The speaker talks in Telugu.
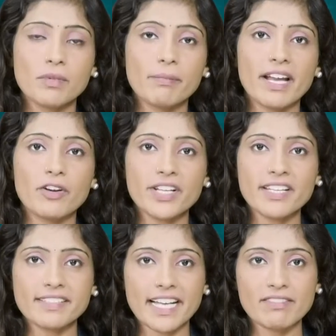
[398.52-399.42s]
ముంబైలోని
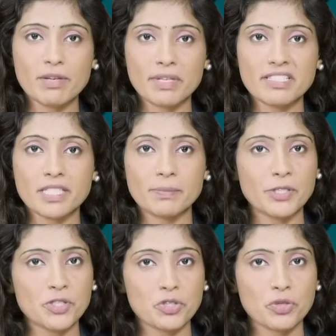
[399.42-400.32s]
రైల్వే మంత్రి
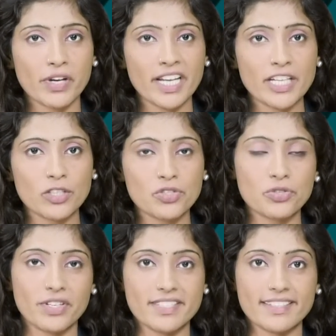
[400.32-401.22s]
పీయూష్ గోయల్ ఇంట్లో
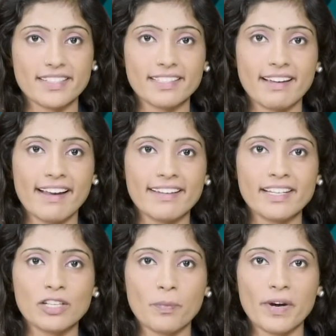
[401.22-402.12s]
చోరీ జరిగింది ఆయన
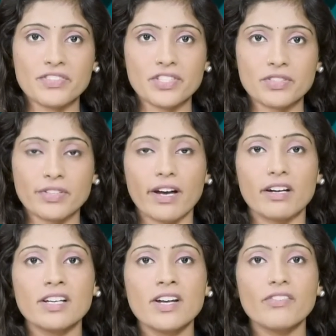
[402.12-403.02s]
ఇంట్లో పనిచేస్తున్న
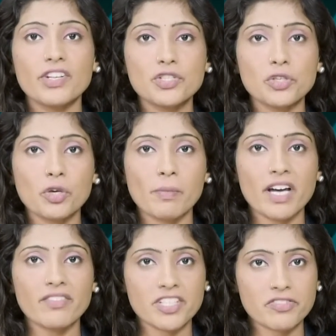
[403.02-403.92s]

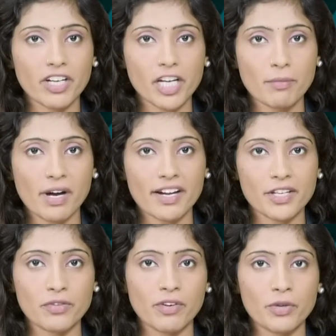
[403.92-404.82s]
విష్ణుకుమార్ విశ్వకర్మ
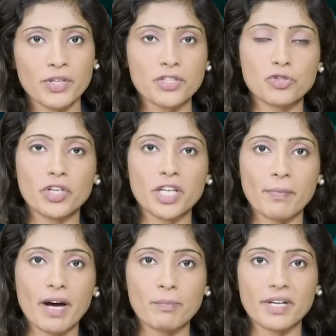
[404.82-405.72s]
అనే యువకుడు ఈ చోరీకి
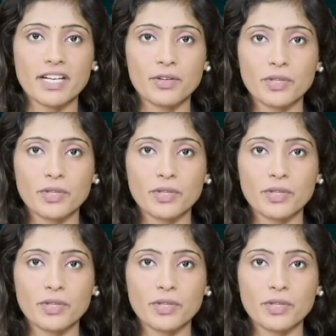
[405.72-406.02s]
పాల్పడ్డాడు